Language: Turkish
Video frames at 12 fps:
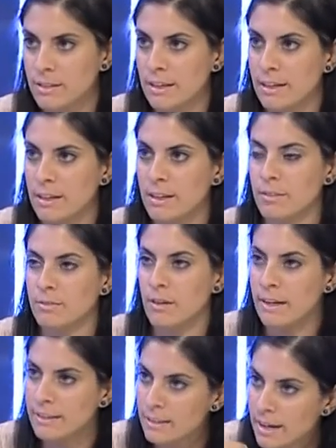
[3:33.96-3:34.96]
e,
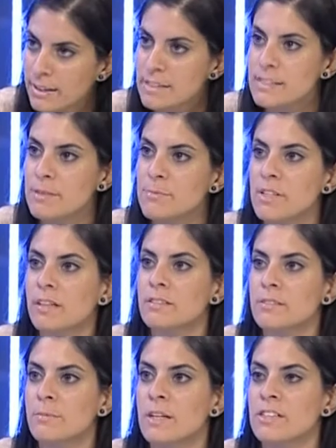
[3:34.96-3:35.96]
hani herkese imza
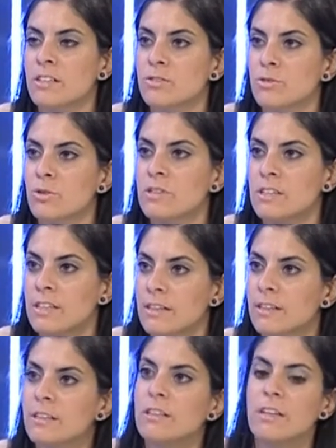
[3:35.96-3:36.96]
attırmaya çalışıyoruz
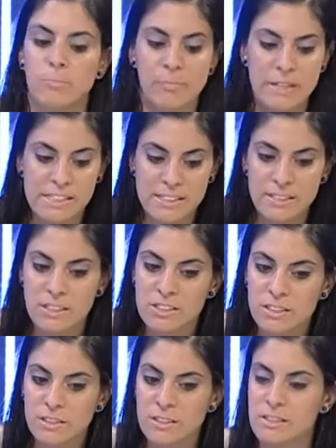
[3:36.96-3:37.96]
ki meclis
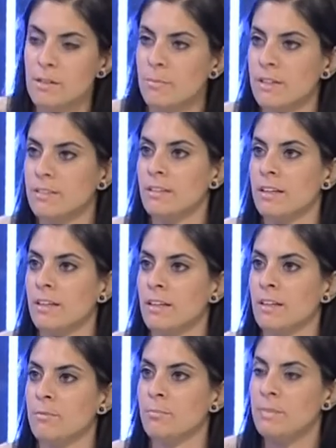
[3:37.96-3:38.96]
açıldığı zaman
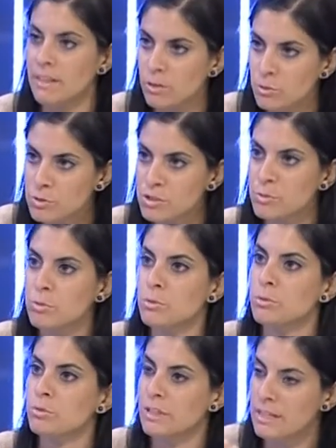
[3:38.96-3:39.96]
e, bir an önce
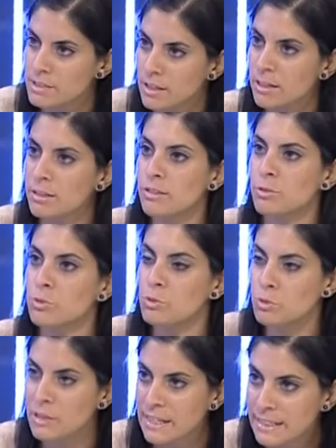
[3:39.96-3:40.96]
bu yasa
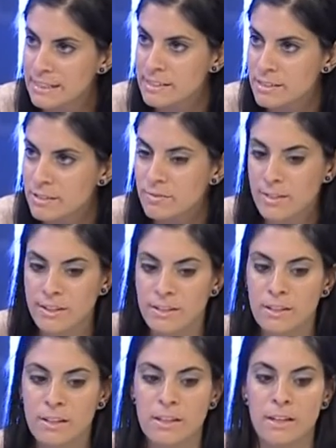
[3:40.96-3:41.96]
yürürlüğe girsin ve
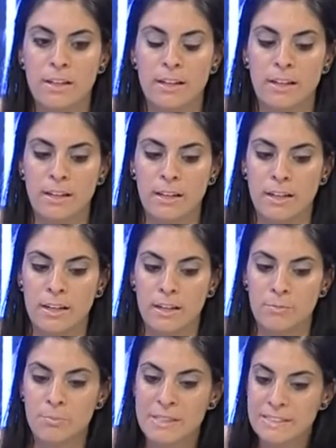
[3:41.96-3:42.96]

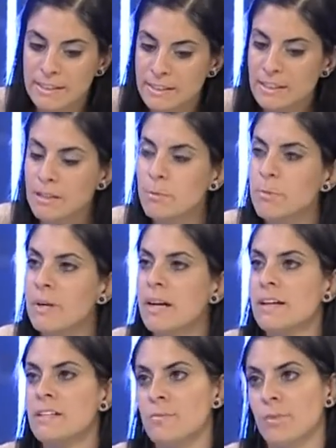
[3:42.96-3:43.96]
e, bir denetleme
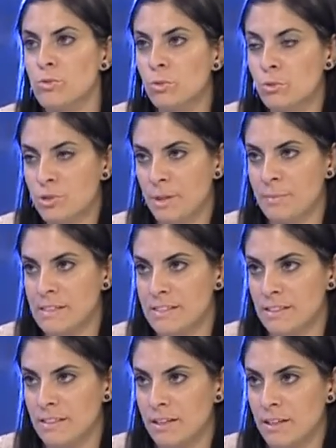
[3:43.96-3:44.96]
mekanizması
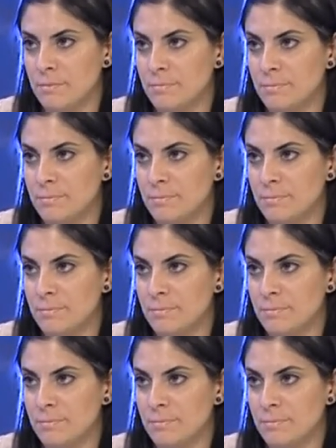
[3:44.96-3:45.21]
oluşabilsin diye